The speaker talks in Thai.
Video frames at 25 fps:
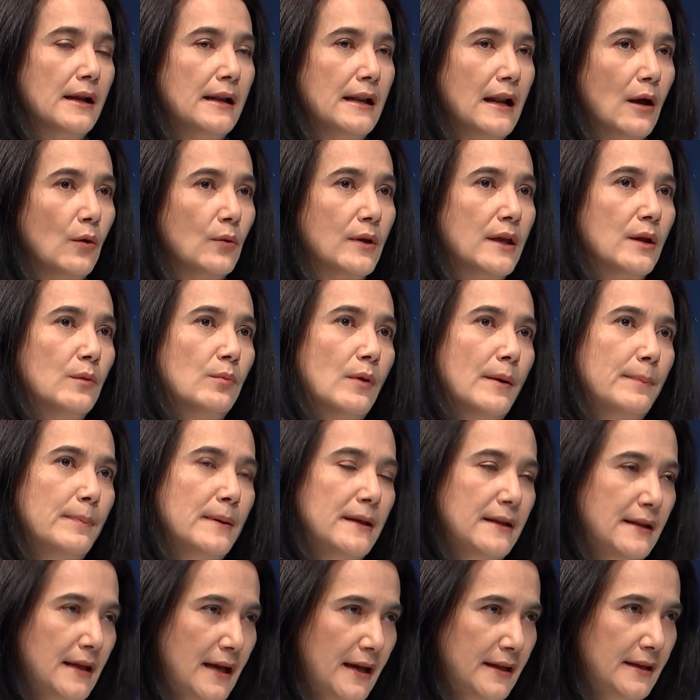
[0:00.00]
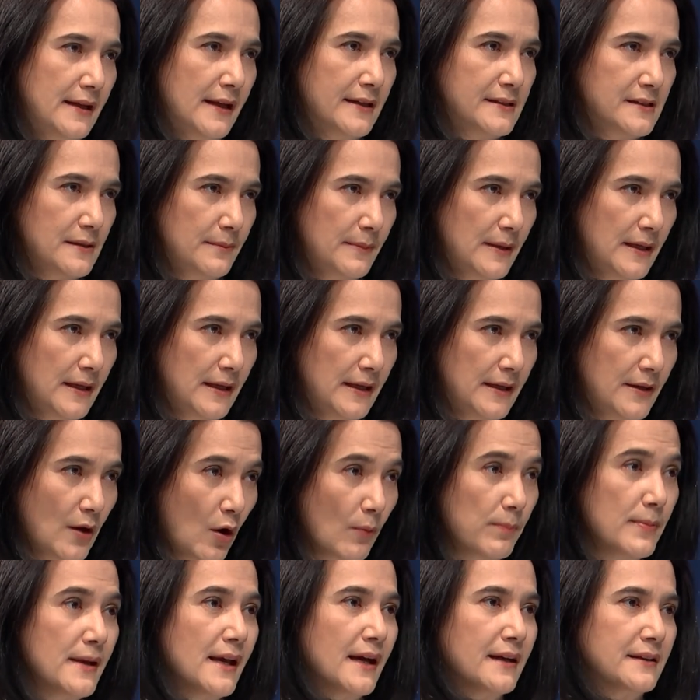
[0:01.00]
เราคิดว่าปีหน้าเนี่ยจะมีด
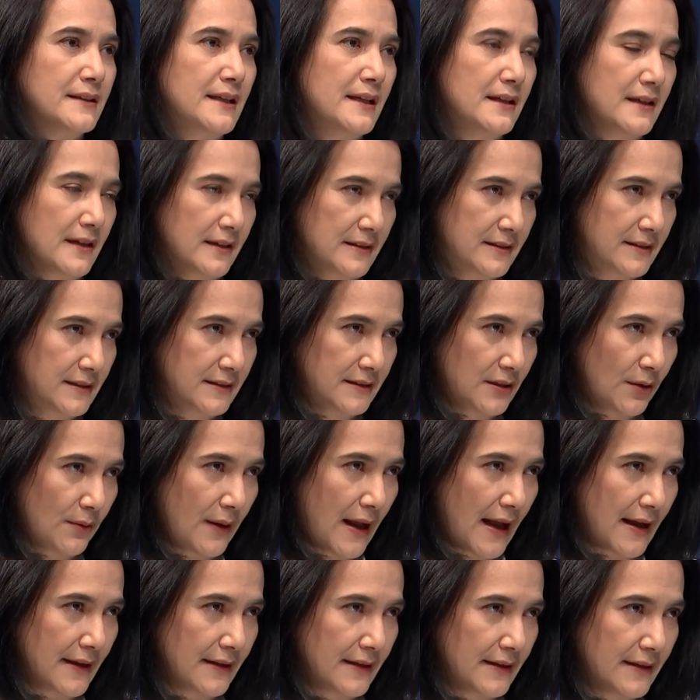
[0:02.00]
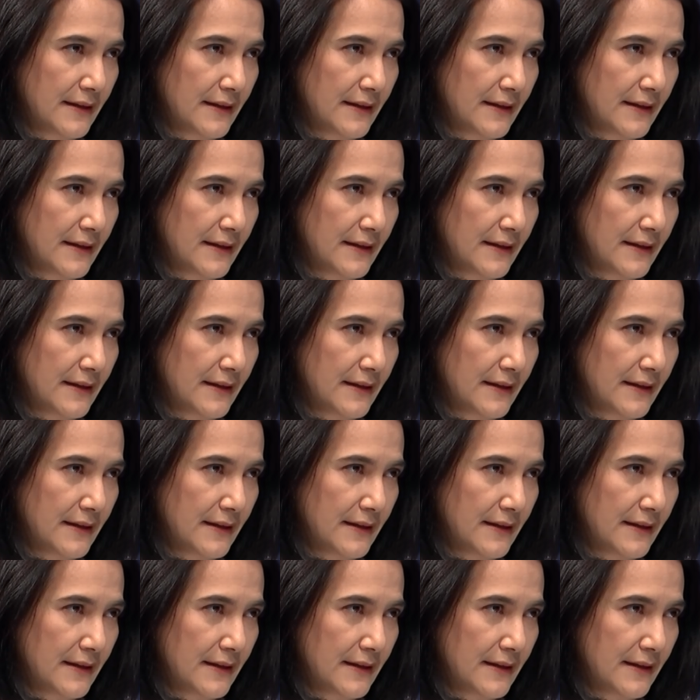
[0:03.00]
อกเบี้ยที่เกิดขึ้นเท่าไหร่